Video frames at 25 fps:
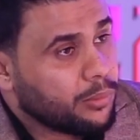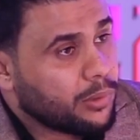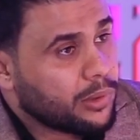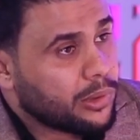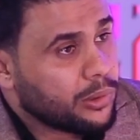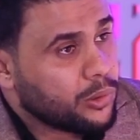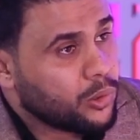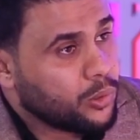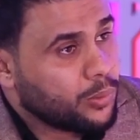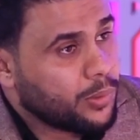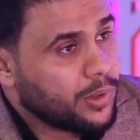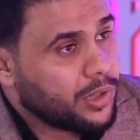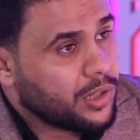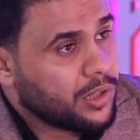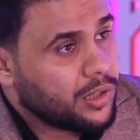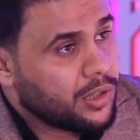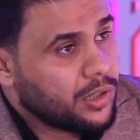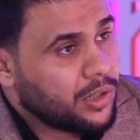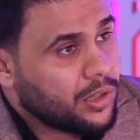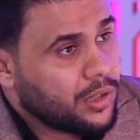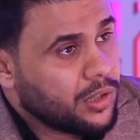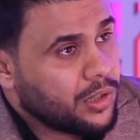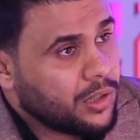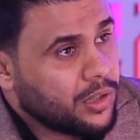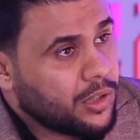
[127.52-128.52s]
مطلوبه
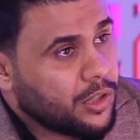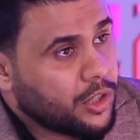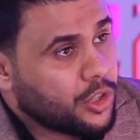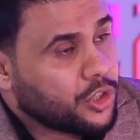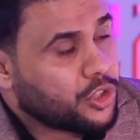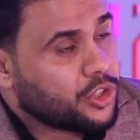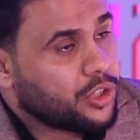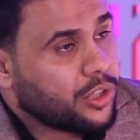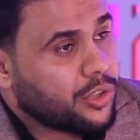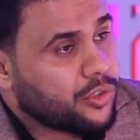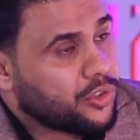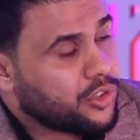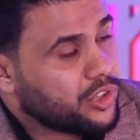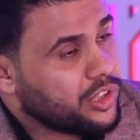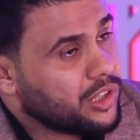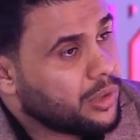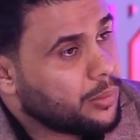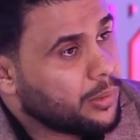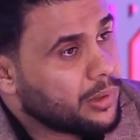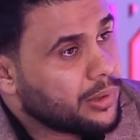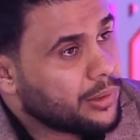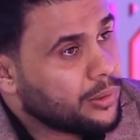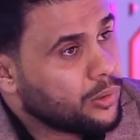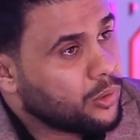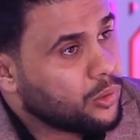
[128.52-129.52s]
الشخصيه
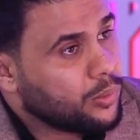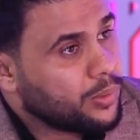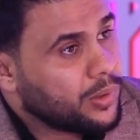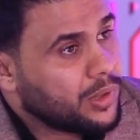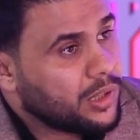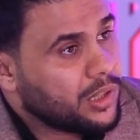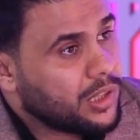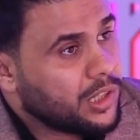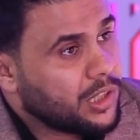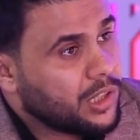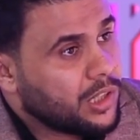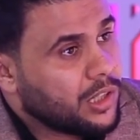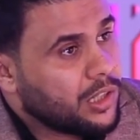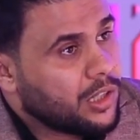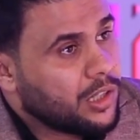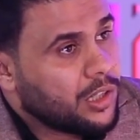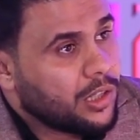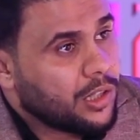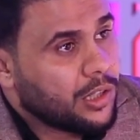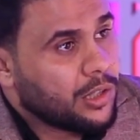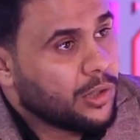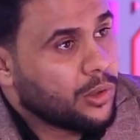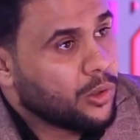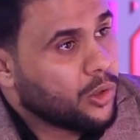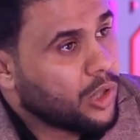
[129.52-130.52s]
مطلوبه
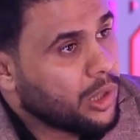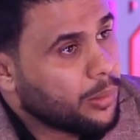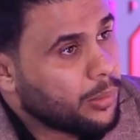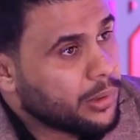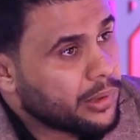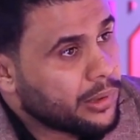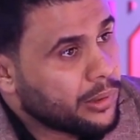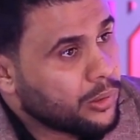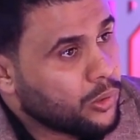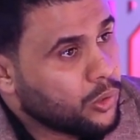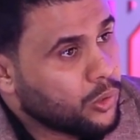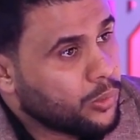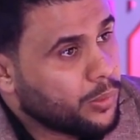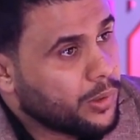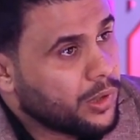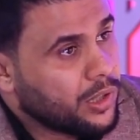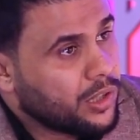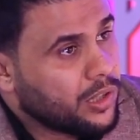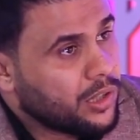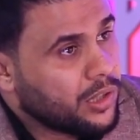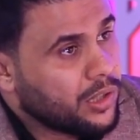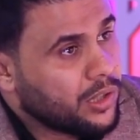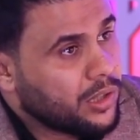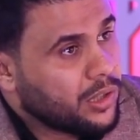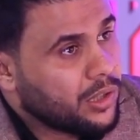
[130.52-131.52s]
اللغه
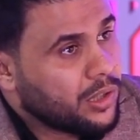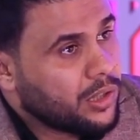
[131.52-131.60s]
مطلوبه